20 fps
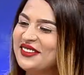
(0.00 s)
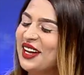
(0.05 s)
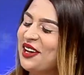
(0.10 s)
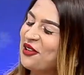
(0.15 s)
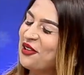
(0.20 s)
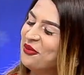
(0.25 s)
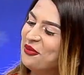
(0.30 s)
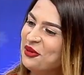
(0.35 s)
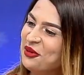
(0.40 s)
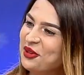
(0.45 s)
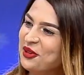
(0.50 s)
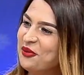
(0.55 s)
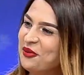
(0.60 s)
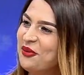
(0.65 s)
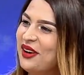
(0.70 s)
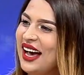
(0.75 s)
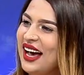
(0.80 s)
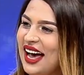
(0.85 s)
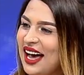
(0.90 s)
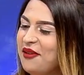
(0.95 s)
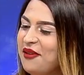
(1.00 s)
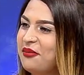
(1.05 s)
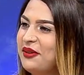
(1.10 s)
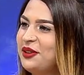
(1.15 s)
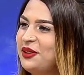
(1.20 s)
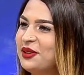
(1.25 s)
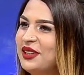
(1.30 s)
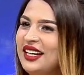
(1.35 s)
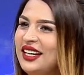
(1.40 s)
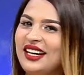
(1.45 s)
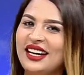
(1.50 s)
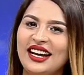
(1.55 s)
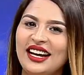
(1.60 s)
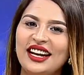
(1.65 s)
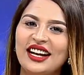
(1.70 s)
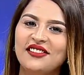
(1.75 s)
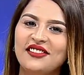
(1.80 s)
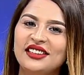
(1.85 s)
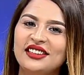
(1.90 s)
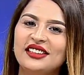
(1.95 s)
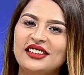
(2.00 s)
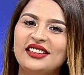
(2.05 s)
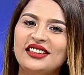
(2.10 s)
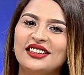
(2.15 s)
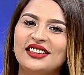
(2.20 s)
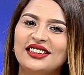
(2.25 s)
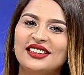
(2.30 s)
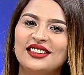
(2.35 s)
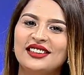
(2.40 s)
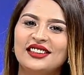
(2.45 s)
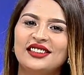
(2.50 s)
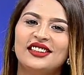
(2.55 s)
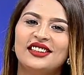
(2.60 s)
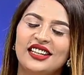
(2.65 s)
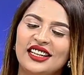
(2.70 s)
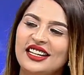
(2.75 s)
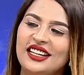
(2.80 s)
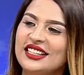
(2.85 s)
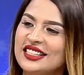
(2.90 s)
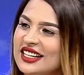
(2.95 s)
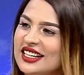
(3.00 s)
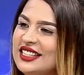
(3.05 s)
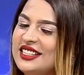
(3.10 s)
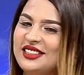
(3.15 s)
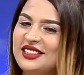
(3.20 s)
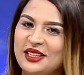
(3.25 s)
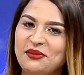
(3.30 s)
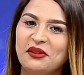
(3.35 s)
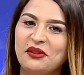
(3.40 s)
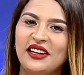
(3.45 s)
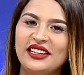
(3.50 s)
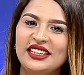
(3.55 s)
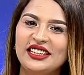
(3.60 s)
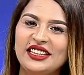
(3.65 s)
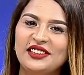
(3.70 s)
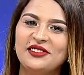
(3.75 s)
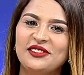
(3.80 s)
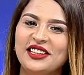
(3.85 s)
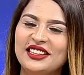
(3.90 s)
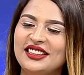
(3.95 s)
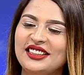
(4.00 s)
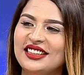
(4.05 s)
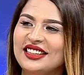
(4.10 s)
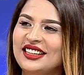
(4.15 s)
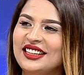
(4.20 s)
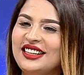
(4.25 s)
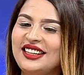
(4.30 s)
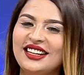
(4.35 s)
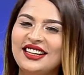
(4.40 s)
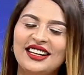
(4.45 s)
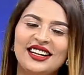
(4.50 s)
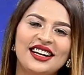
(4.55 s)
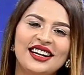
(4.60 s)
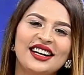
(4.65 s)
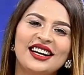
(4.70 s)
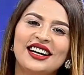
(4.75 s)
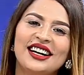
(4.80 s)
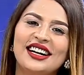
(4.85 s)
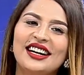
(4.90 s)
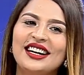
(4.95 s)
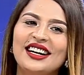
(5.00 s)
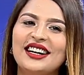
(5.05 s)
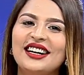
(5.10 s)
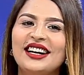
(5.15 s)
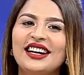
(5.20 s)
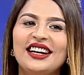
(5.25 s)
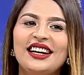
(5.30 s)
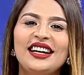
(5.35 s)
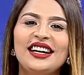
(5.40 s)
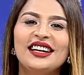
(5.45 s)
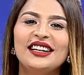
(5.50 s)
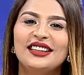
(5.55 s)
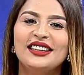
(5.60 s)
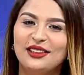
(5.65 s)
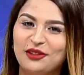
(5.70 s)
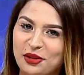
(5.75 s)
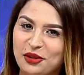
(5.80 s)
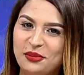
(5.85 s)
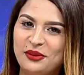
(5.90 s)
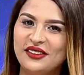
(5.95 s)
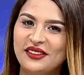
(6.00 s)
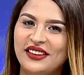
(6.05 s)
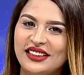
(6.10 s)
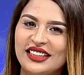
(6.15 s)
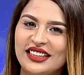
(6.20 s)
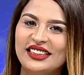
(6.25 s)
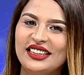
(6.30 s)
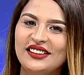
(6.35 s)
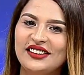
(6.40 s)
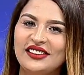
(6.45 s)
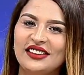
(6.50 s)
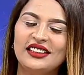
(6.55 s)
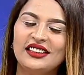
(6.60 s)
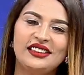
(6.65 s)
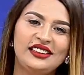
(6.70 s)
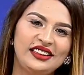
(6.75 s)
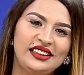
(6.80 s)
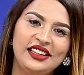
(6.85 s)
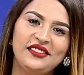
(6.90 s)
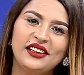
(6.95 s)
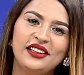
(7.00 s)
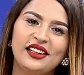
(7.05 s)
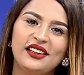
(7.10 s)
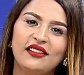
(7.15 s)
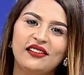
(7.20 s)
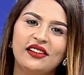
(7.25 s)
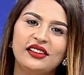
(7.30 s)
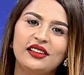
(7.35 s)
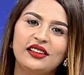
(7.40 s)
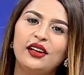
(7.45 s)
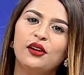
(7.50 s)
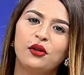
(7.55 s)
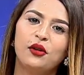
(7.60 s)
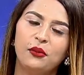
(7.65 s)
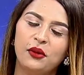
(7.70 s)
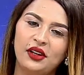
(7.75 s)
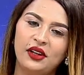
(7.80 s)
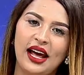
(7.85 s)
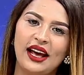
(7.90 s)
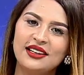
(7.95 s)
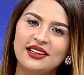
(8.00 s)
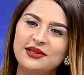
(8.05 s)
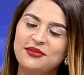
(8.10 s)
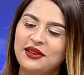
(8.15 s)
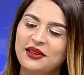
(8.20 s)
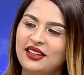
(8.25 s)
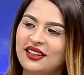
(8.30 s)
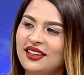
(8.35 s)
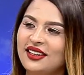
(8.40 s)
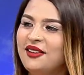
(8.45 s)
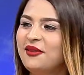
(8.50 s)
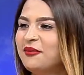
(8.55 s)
நான் ரொம்ப ரொம்ப ஹாப்பி டுடே ஏன்னா வந்து த்ரீ இயர்ஸ் கழிச்சு திருப்பி வேந்த டிவி வந்திருக்கேன் என்னை இங்கே கூப்பிட்ட வேந்த டிவிக்கு வந்து நான் ரொம்ப தேங்க்ஸ் பண்றேன்